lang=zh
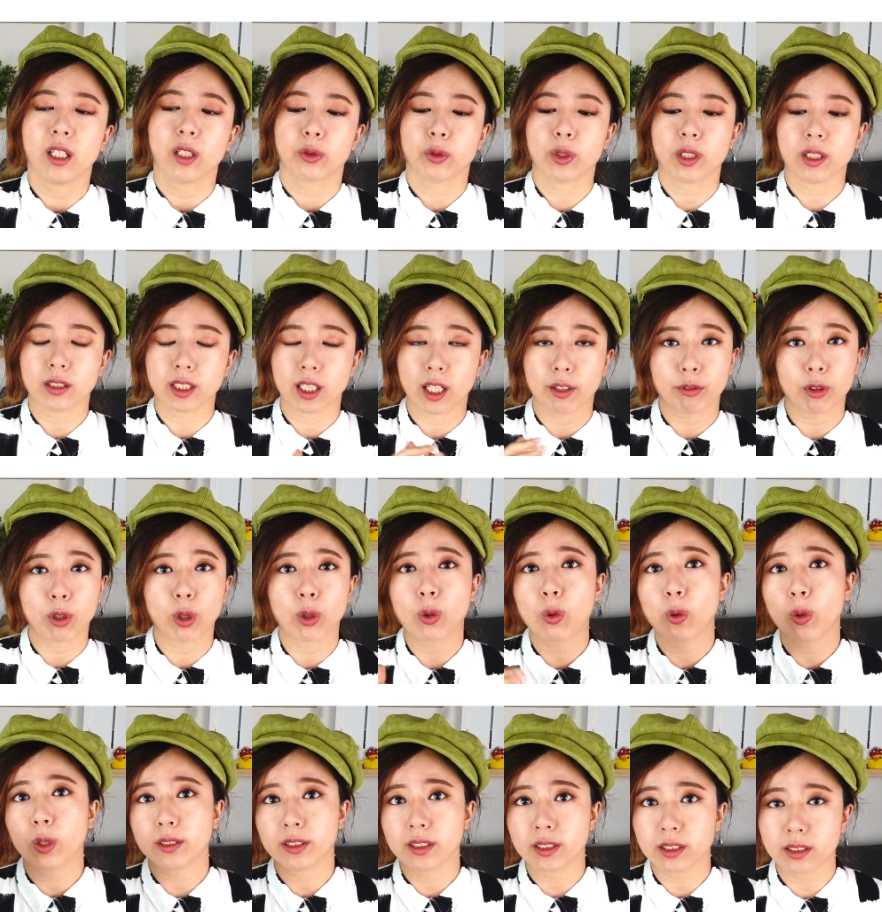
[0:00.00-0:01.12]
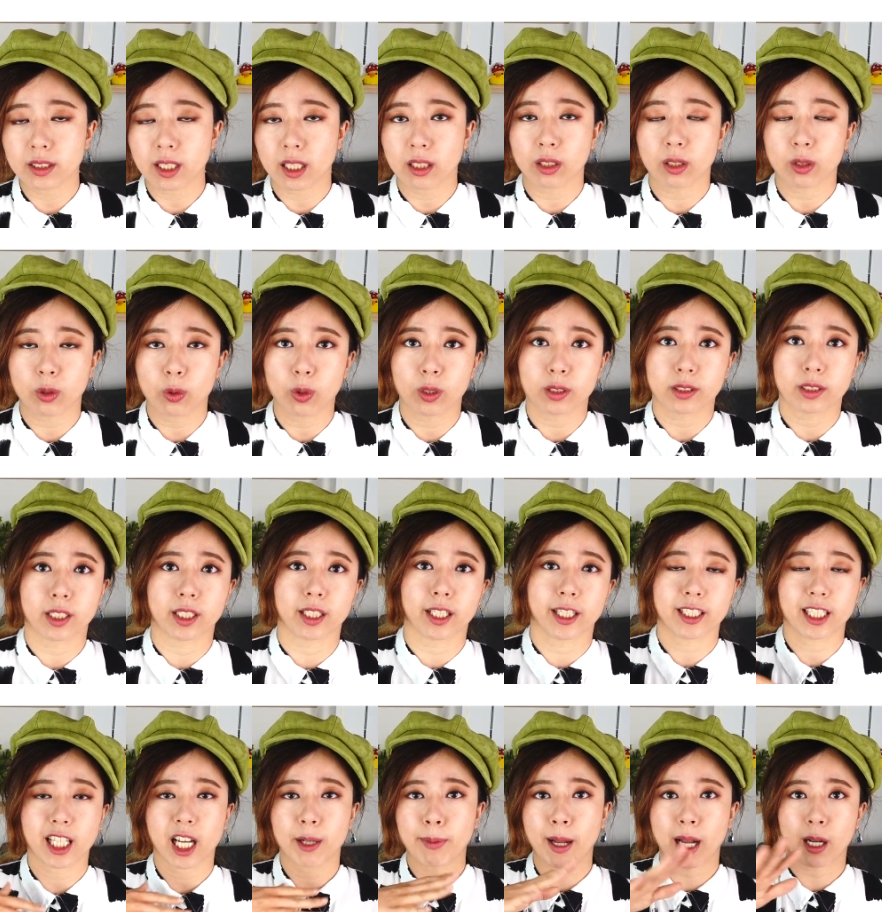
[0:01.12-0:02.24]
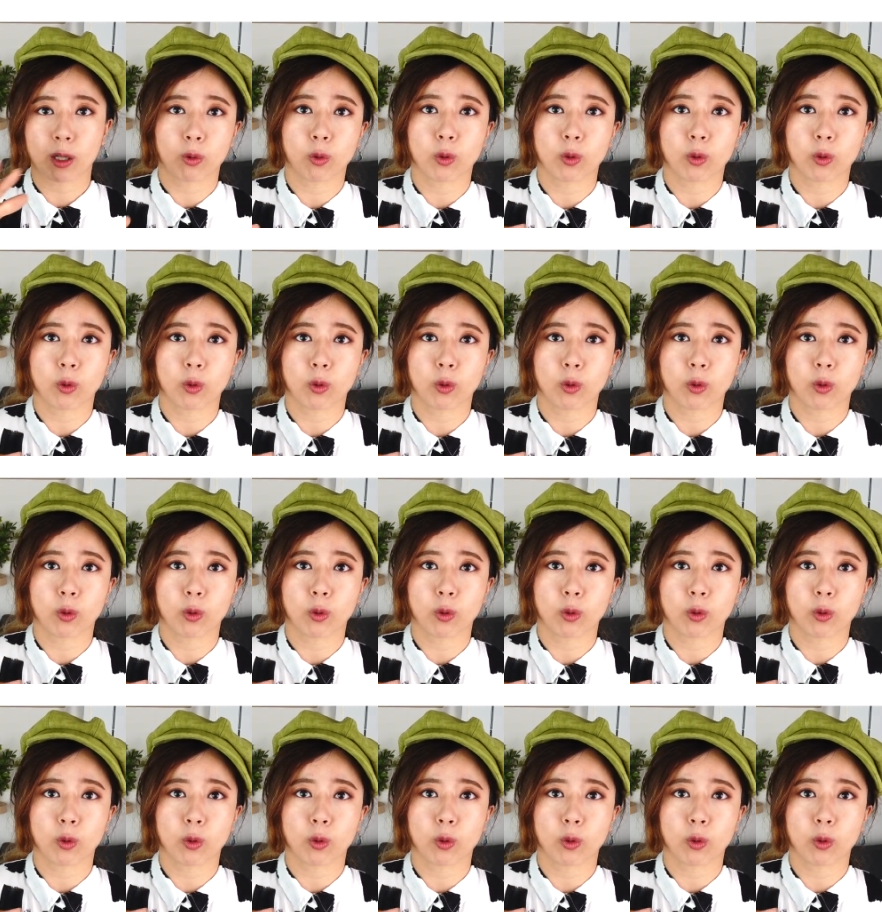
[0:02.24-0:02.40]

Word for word: 所以，铁氟龙锅制造的过程一定要把